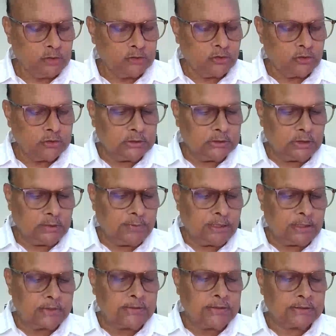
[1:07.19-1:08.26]
స్వతంత్ర
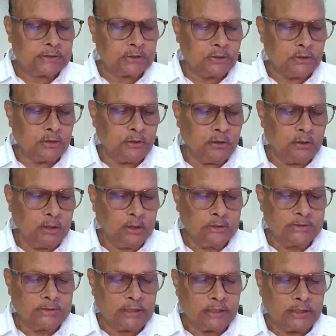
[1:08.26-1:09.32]
భారతదేశంలో
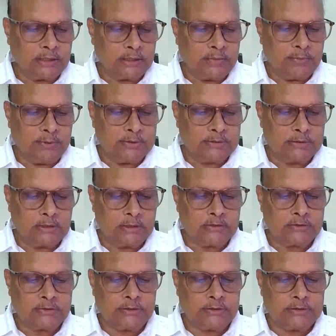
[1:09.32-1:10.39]
జగన్ రెడ్డి
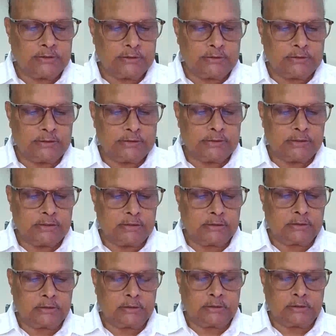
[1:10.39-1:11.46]
బీసీలకు
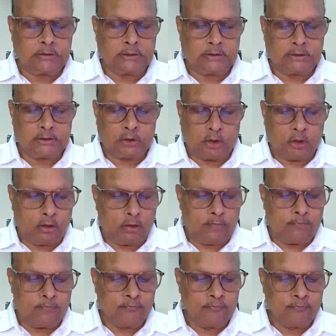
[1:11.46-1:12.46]
చేసినంతటి ద్రోహం